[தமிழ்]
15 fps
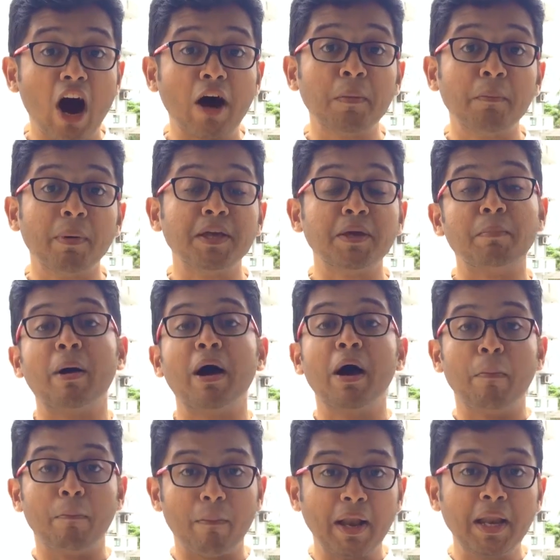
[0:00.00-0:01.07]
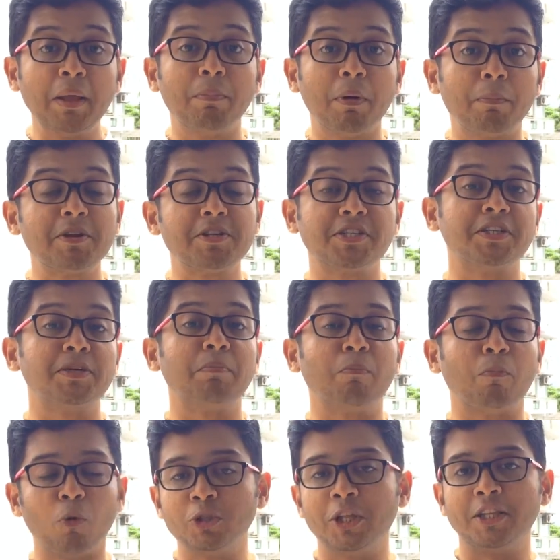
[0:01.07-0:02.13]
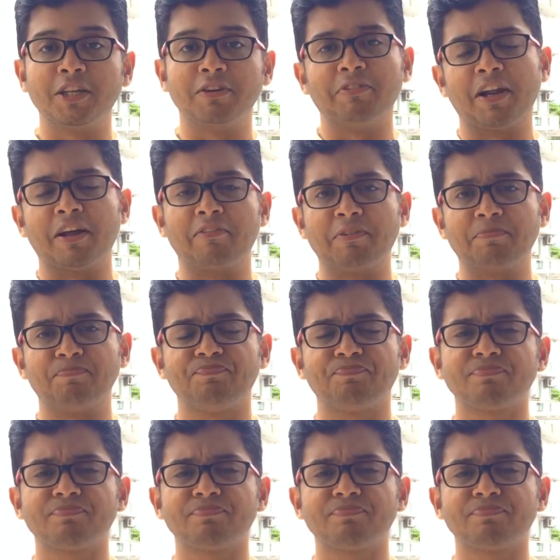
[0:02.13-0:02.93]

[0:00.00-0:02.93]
அன்பையும் மன்னிப்பு பற்றியும் போதித்தவர் அவர்